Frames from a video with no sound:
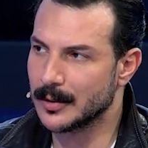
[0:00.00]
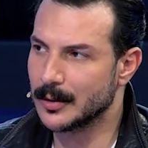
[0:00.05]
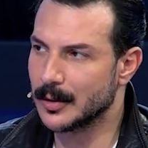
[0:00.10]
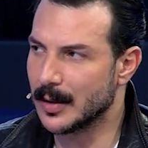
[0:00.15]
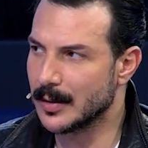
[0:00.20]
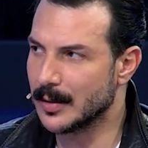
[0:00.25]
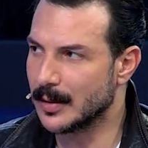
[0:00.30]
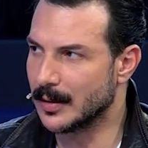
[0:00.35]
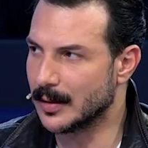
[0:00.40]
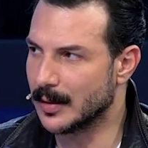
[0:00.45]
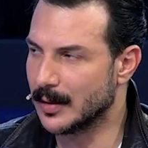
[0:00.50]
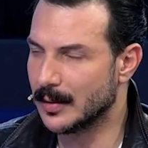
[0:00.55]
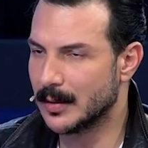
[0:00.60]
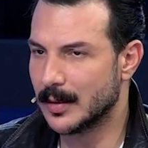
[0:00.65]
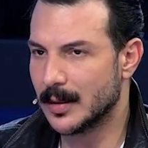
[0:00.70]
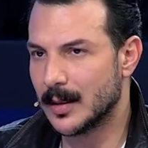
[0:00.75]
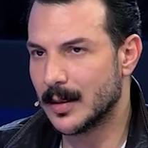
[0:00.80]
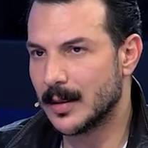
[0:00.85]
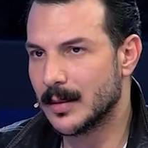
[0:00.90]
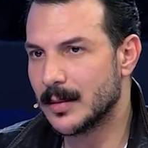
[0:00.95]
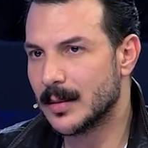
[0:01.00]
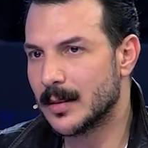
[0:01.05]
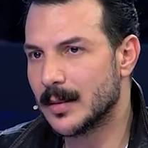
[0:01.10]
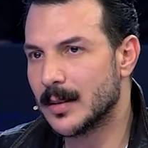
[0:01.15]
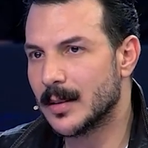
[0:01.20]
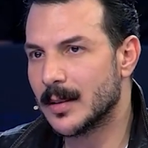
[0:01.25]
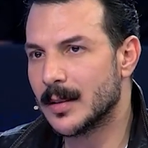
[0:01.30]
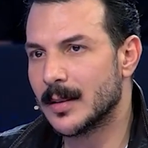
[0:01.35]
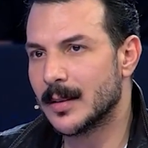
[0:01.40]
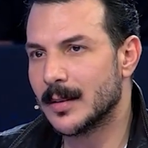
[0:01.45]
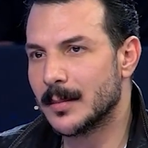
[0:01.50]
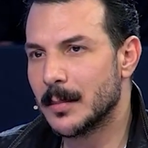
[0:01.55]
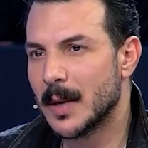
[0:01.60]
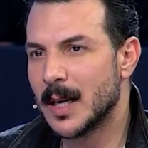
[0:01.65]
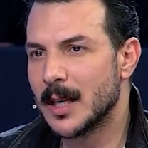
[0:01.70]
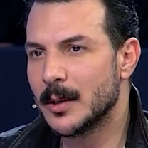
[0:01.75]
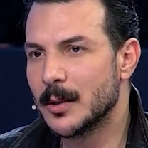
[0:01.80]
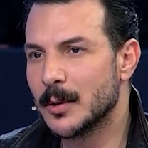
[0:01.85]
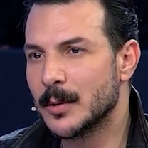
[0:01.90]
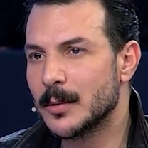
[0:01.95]
شخصية
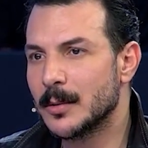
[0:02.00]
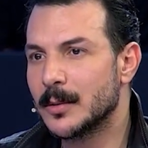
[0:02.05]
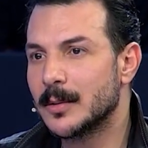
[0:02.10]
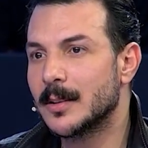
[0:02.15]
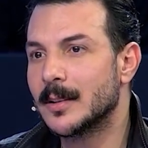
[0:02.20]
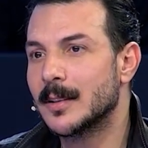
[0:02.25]
مليون